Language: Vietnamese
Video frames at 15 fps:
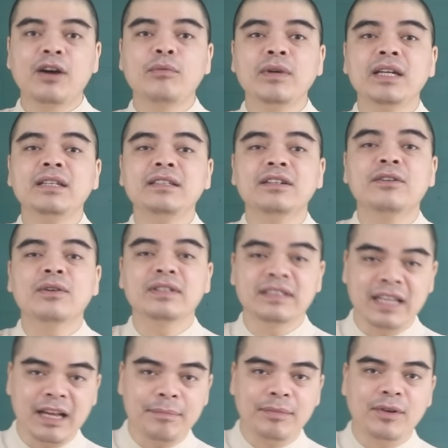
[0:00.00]
không ít những con
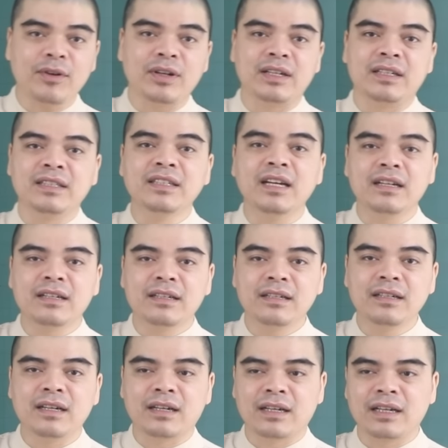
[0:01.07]
giáp còn nhận
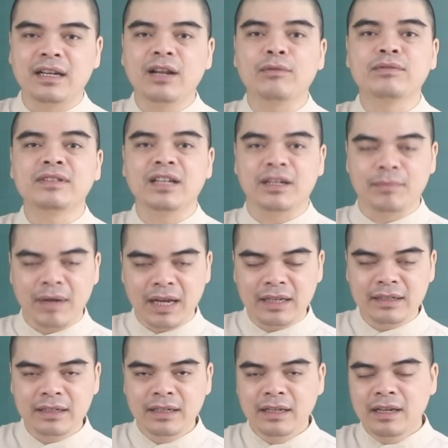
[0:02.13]
được cái lộc trời
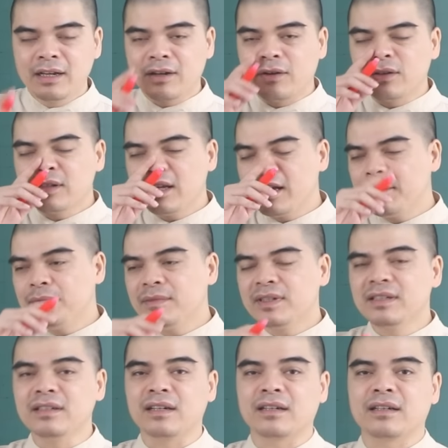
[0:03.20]
ban, có thêm
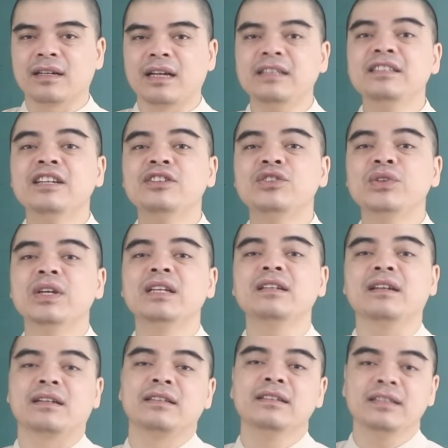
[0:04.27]
được cái nhân duyên
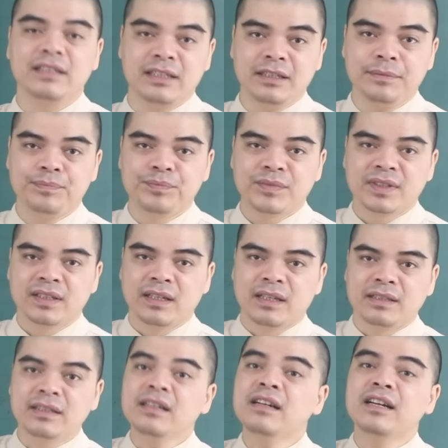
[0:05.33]
được như ý.
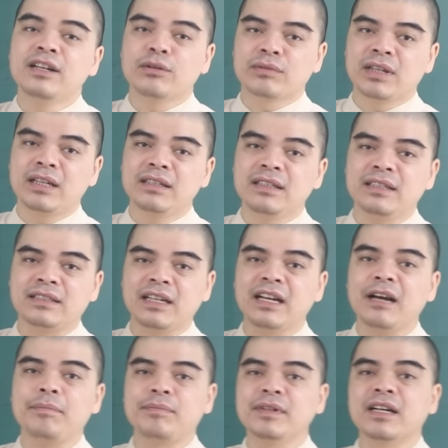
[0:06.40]
Những người độc thân thì sẽ
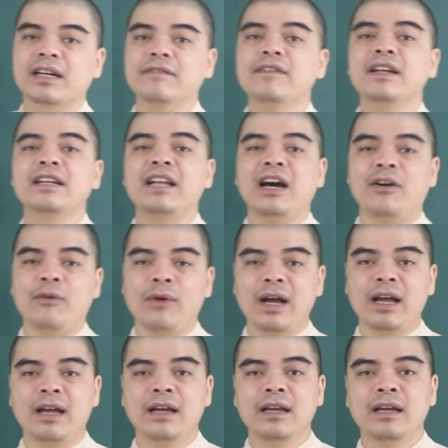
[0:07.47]
gặp được cái vận đào
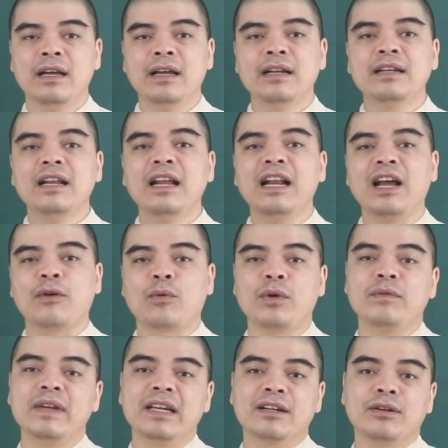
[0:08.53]
hoa, nên là quý
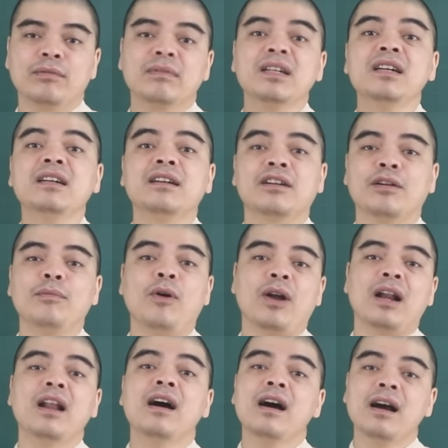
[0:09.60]
vị cũng đừng có bỏ
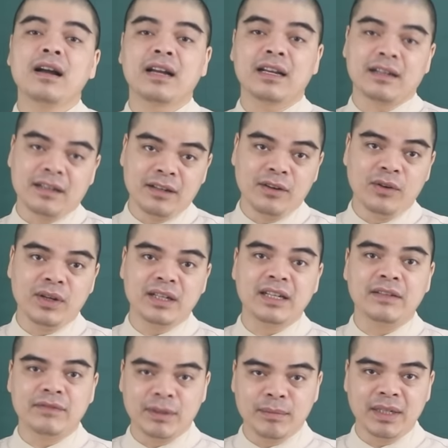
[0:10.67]
lỡ cái cơ hội
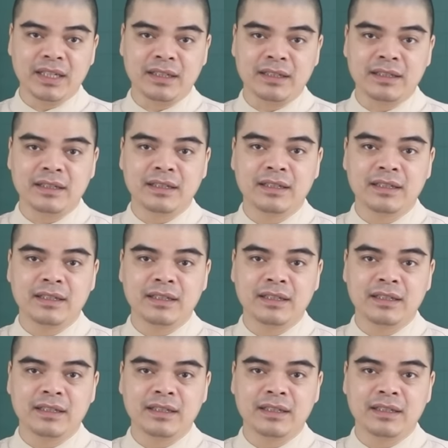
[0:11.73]
đến với mình.